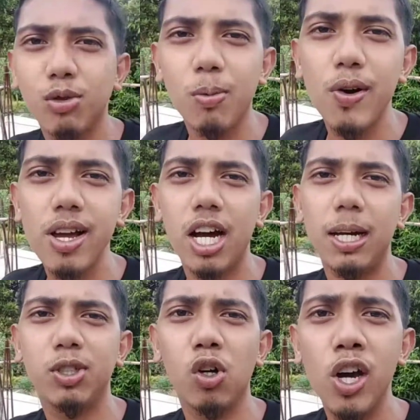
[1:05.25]
kabuboy? Um, ah?
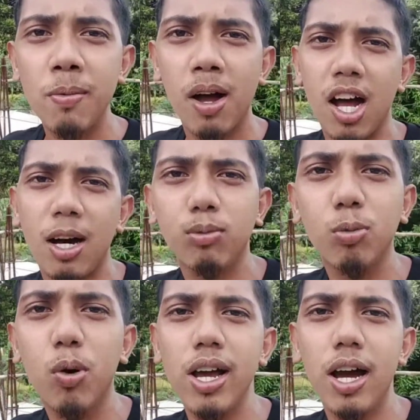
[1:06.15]
so ngayon mga
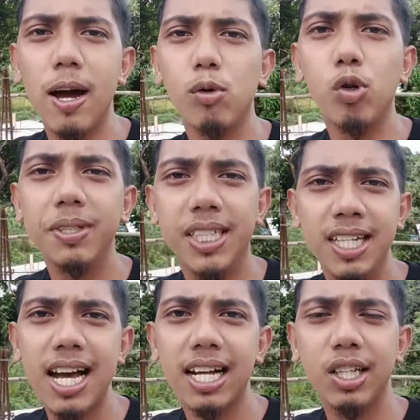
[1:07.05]
kabuboy, um, ah, umpisa
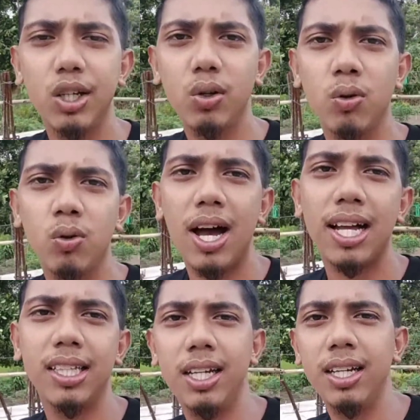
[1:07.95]
na natin yung
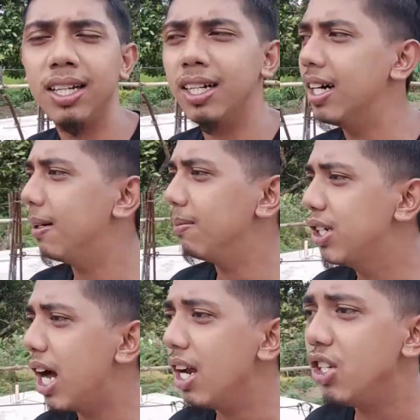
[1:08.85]
ating uh,
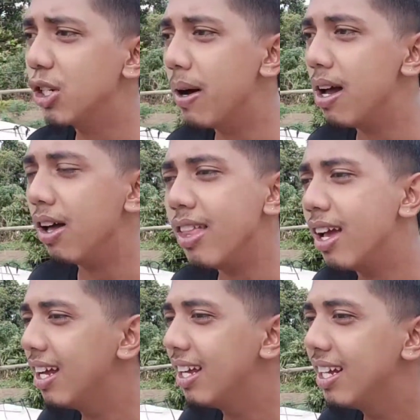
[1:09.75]
challenge ba yun?
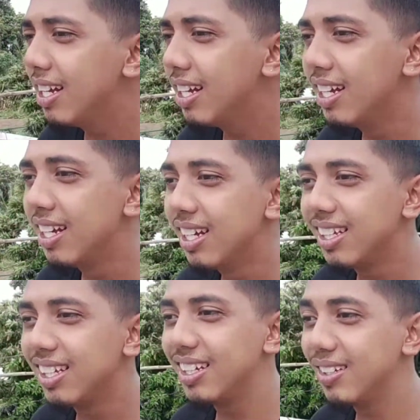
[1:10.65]

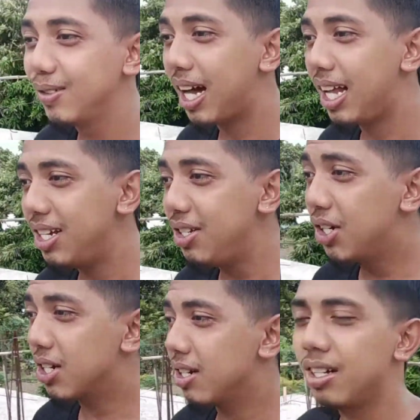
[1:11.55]
Challenge.
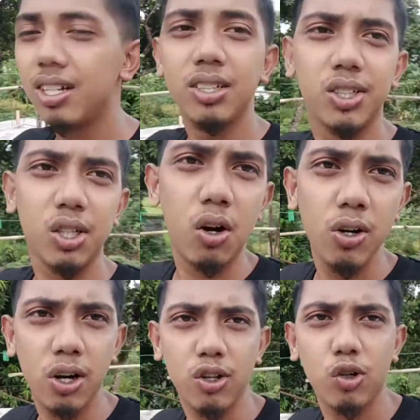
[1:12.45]
So
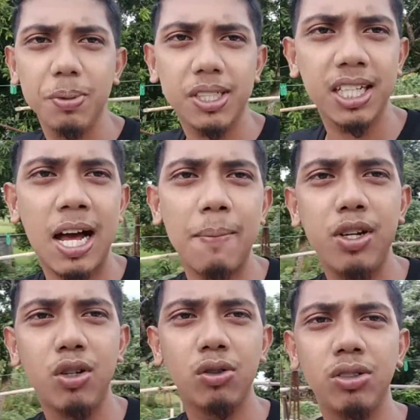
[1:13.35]
yun, umpisa na
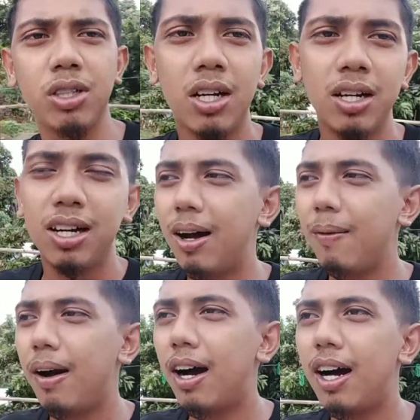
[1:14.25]
namin yung
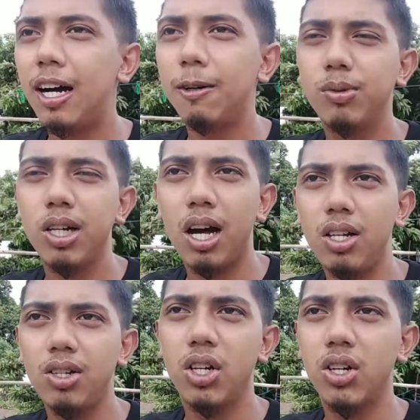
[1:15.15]
uh,
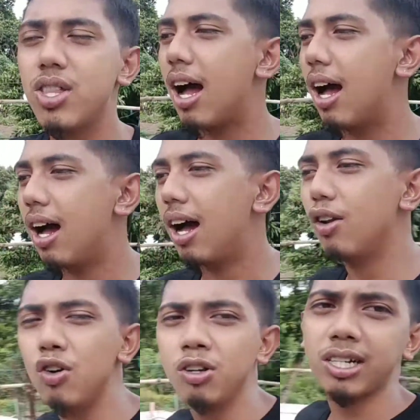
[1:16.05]
challenge na... Ano yung